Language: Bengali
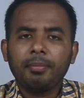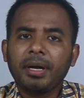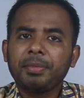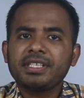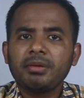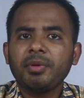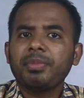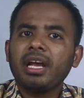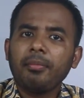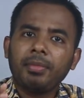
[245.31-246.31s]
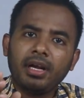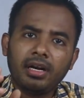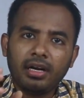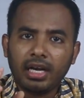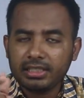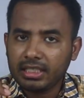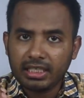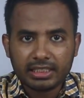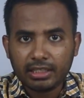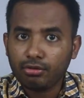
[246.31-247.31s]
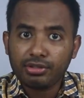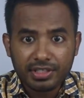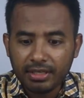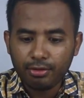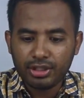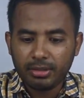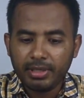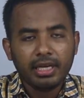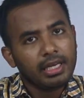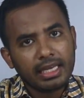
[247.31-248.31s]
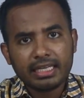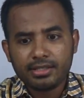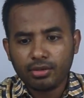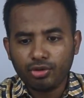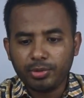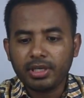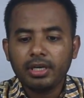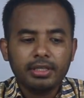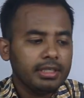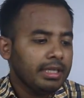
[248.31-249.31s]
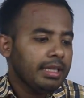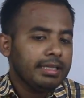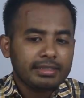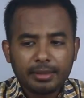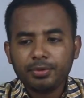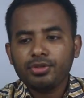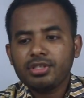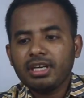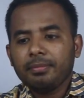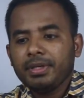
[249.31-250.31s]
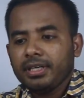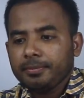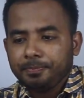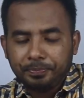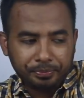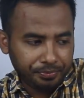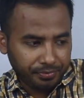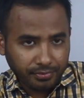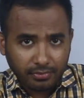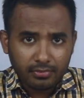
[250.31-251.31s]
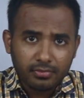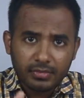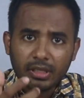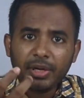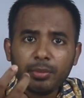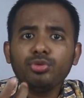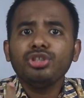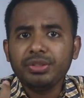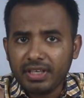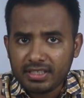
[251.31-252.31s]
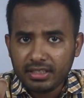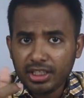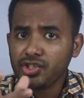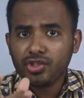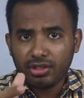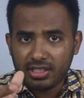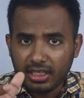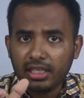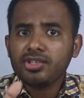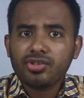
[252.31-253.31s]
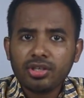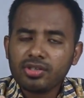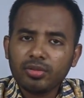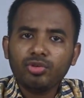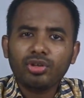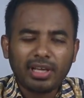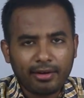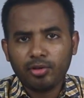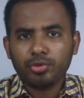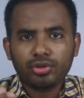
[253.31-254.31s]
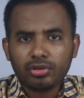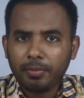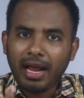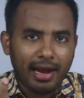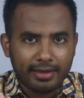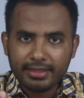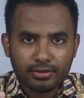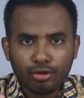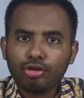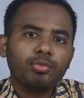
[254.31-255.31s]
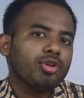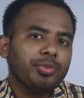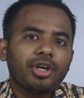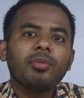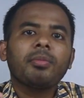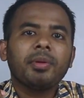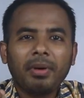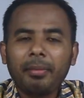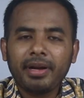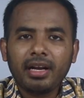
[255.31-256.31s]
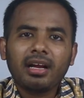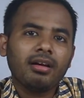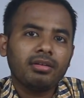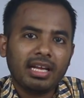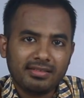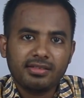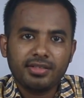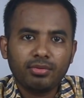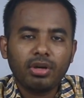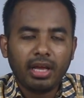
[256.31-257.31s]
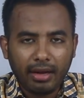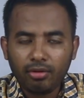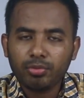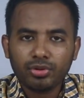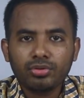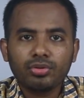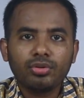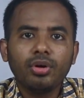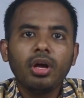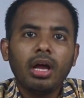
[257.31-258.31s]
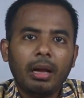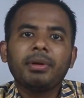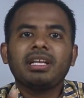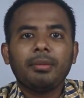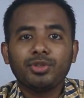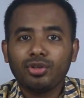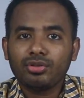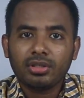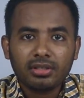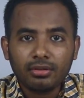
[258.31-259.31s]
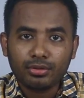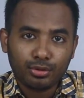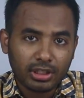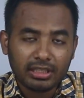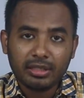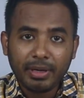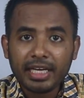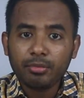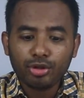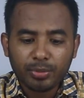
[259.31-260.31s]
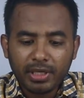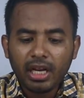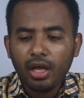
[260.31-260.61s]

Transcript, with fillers: পার পিস র্যামে প্রায় আপনার হাজার খানিক টাকা করে সেভ হয়ে যাবে এই কাজটা করবেন তারপর হচ্ছে আপনার মানে বুট ডিভাইস স্টোরেজ না তো মূলত এখন পর্যন্ত আপনার হার্ড ডিস্ক এরকম কোনো বিকল্প আপনি পাবেন না কারণ এসএসডিগুলো এখন পর্যন্ত আমাদের আমজনতার একটু সাধ্যের বাইরে বলতে পারেন